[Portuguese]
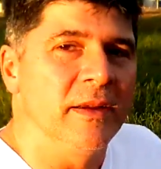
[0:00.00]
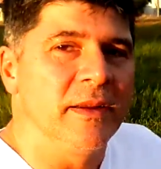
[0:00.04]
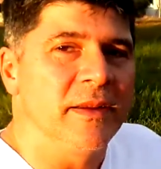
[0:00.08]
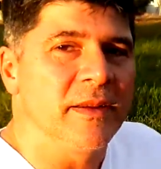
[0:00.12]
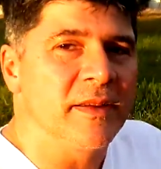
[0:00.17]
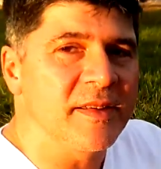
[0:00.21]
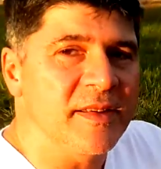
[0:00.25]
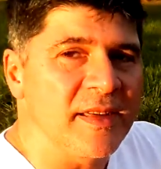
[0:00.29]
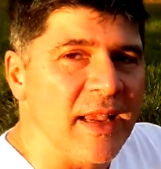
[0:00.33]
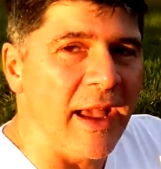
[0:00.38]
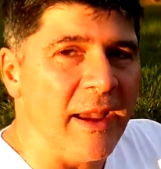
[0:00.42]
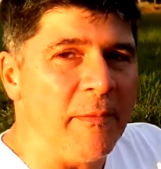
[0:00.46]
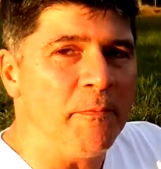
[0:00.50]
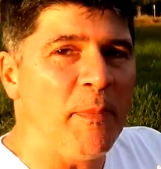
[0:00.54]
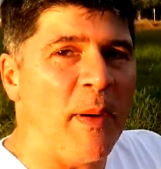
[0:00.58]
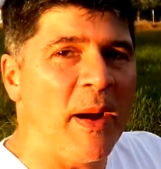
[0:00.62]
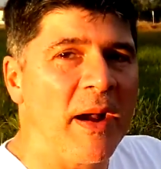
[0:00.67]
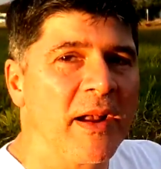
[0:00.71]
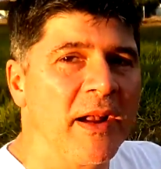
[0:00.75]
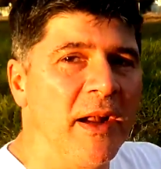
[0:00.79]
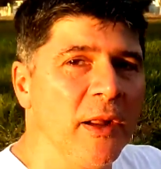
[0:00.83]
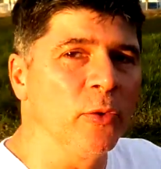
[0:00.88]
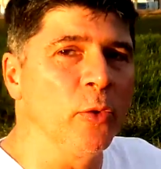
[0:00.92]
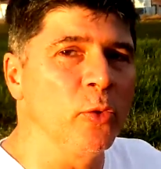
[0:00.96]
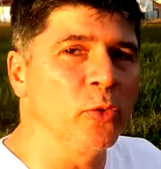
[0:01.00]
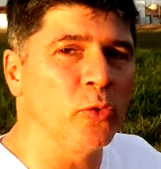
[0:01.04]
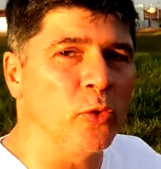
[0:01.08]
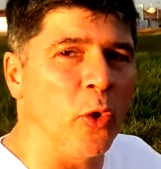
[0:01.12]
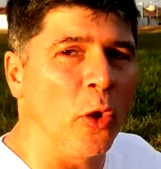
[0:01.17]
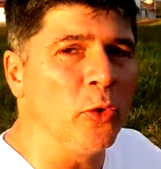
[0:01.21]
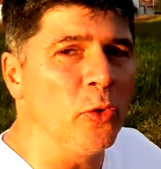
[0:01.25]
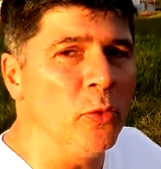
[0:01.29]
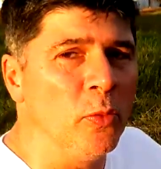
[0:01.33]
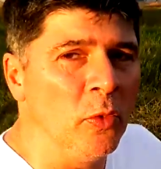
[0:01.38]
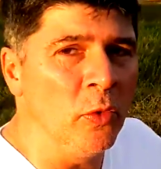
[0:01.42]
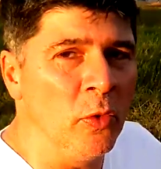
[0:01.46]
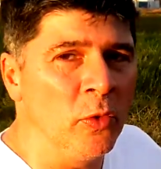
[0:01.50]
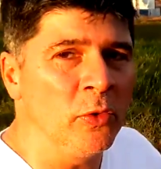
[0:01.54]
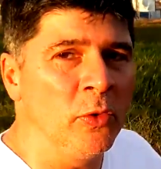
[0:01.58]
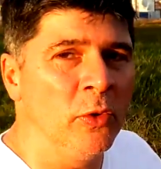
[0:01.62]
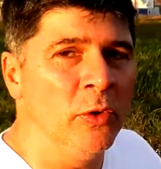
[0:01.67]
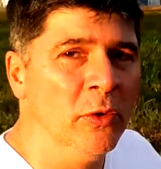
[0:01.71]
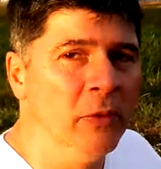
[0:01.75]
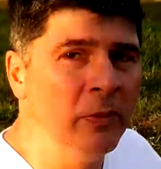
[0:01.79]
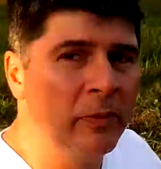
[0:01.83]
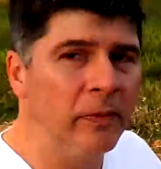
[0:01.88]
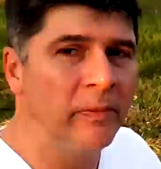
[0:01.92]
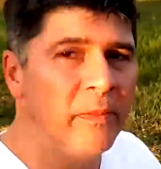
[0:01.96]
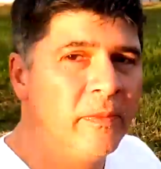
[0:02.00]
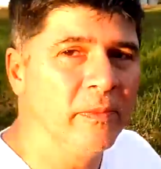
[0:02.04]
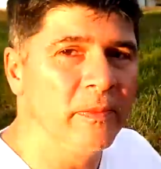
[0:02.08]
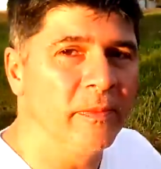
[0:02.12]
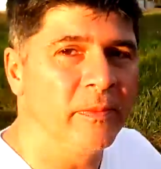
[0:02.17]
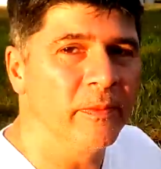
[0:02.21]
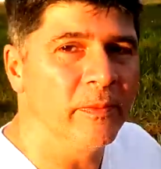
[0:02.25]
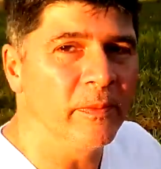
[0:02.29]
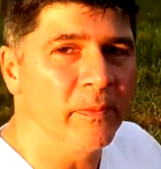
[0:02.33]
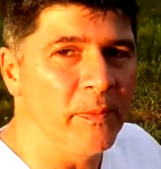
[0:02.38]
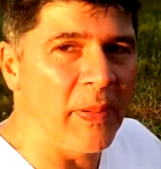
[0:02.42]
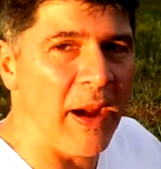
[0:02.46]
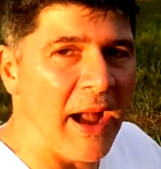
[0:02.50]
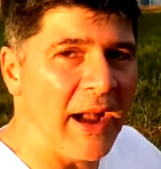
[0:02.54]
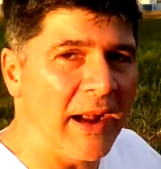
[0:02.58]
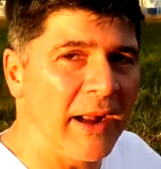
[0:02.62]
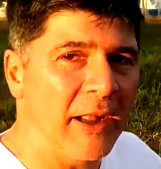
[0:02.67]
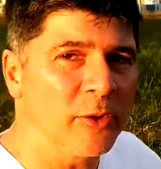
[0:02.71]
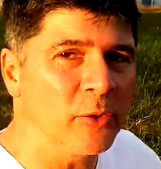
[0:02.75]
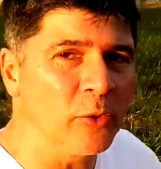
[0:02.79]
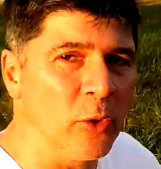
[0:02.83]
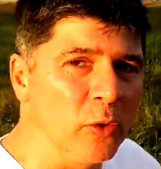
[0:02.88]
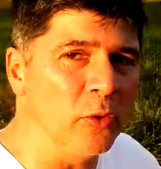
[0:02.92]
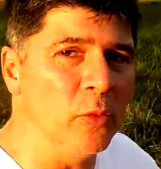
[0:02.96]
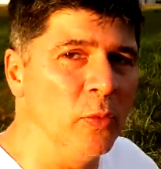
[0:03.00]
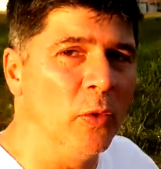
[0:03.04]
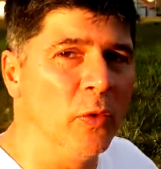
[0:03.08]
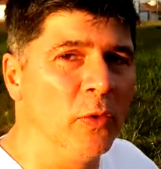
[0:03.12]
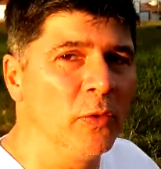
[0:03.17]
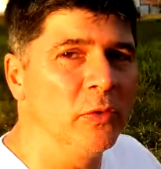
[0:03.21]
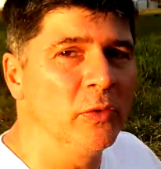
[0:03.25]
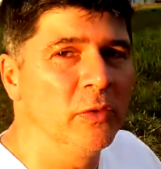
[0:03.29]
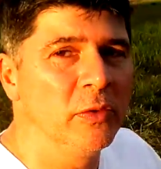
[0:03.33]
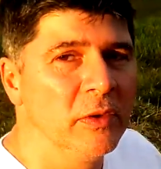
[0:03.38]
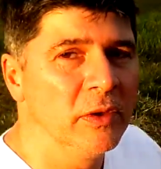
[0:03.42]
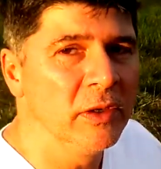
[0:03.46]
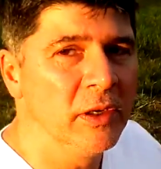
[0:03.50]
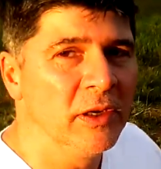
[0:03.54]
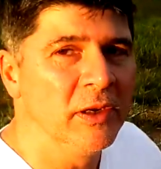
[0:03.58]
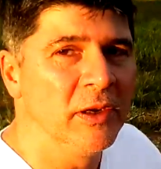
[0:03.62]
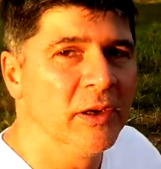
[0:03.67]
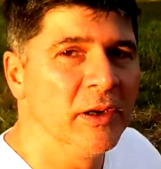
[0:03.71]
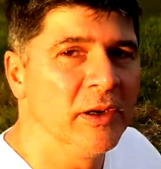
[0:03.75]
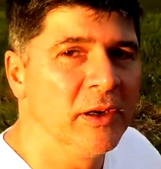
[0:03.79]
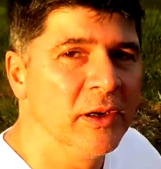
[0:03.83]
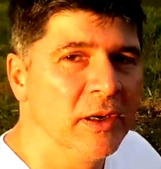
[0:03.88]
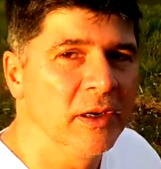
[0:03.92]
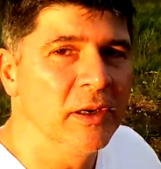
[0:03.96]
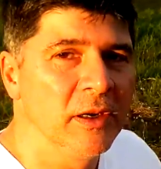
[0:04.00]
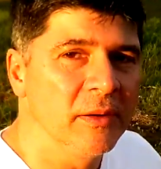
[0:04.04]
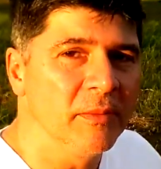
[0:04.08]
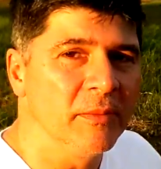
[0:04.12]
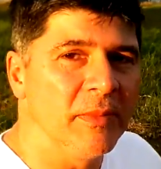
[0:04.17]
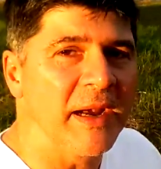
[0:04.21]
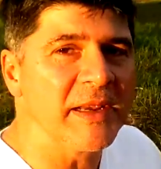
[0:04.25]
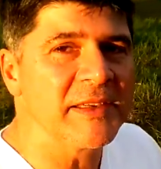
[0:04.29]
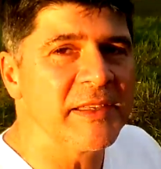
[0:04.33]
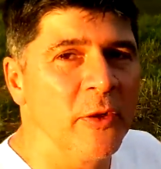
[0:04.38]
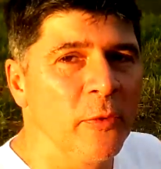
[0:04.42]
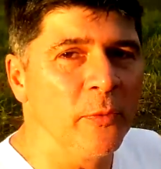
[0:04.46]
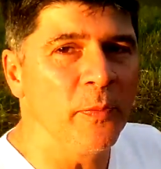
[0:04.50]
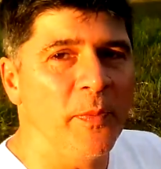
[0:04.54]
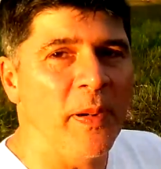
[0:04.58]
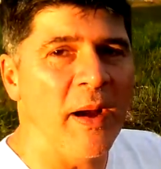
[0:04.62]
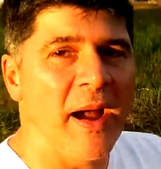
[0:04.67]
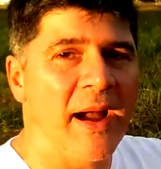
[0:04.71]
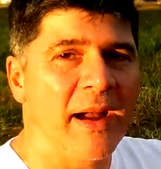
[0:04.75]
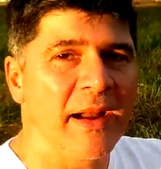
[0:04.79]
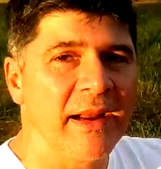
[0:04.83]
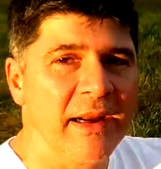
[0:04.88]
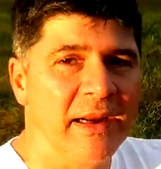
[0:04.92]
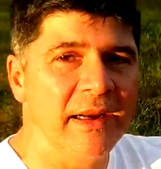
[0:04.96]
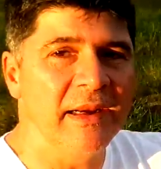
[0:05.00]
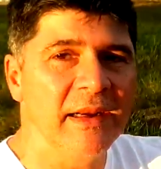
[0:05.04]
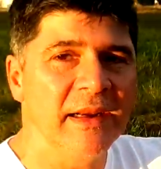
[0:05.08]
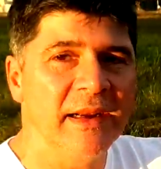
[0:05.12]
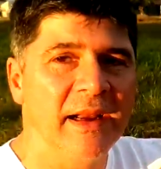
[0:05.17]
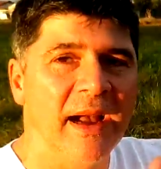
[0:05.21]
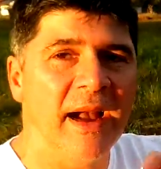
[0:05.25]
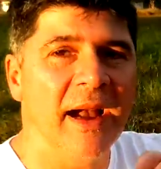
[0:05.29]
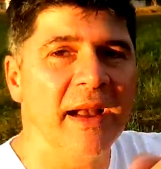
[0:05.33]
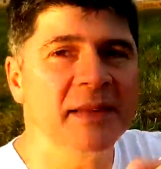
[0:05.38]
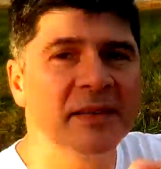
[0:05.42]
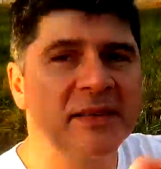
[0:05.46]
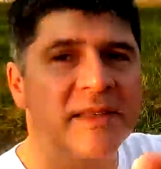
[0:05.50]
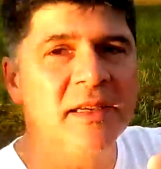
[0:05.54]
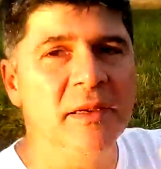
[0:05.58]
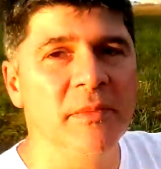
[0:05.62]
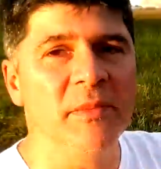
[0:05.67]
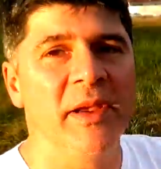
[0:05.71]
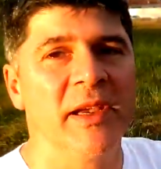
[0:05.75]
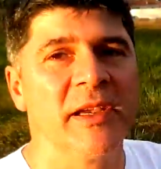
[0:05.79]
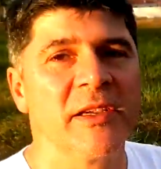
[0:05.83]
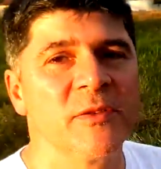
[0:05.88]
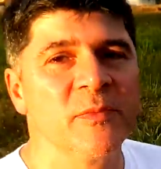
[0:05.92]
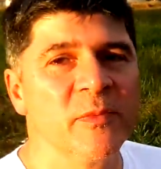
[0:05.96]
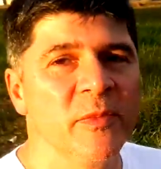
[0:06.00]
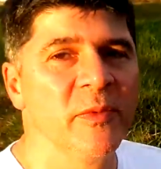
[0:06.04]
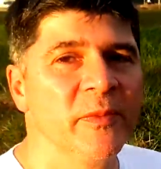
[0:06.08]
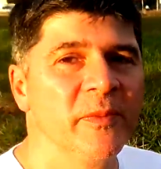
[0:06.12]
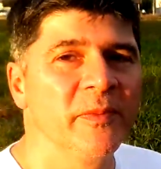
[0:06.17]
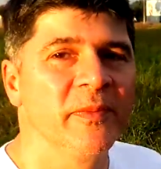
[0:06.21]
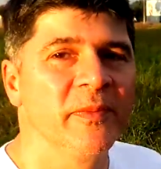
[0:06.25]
sai pagando todo mundo, paga todo mundo, mas não paga a si mesmo.